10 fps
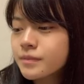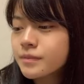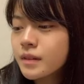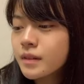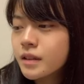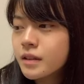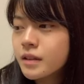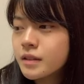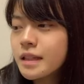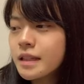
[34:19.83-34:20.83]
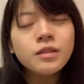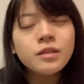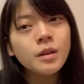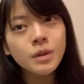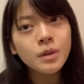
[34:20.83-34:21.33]
あのねあ
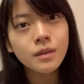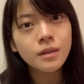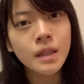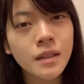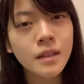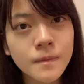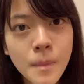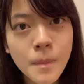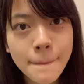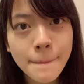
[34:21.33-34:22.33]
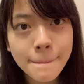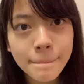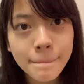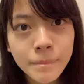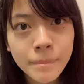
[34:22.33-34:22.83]
の顔フレームちょっと
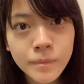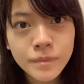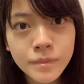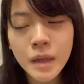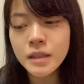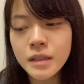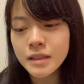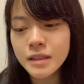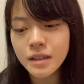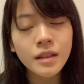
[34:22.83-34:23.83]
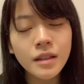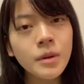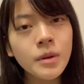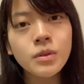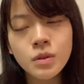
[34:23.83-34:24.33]
フレームアウトしてあくびをして
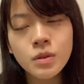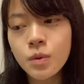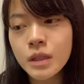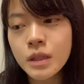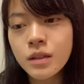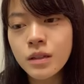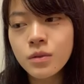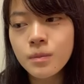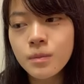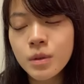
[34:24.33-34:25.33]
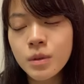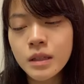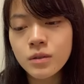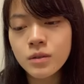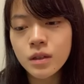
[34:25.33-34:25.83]
きました正
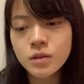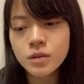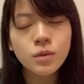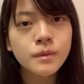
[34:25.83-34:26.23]
直ですね